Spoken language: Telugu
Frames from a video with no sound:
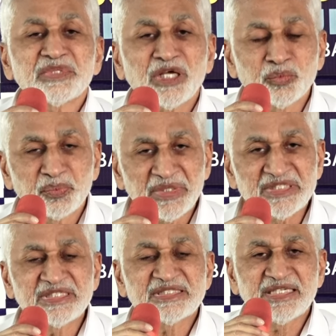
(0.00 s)
తను
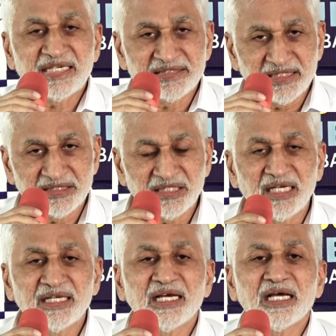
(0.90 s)
పీసీసీ
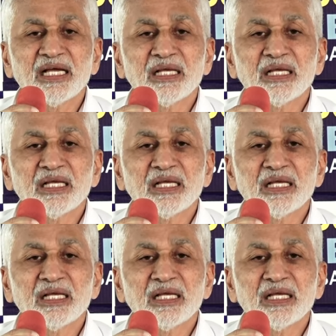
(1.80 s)
అధ్యక్షురాలిగా